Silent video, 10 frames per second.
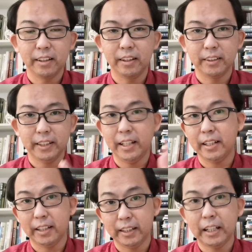的这一
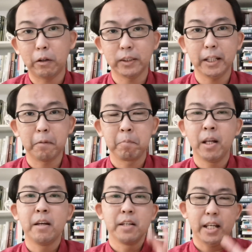个的交界，
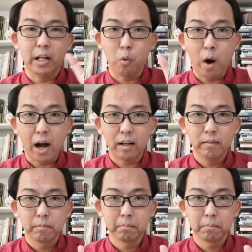一个王。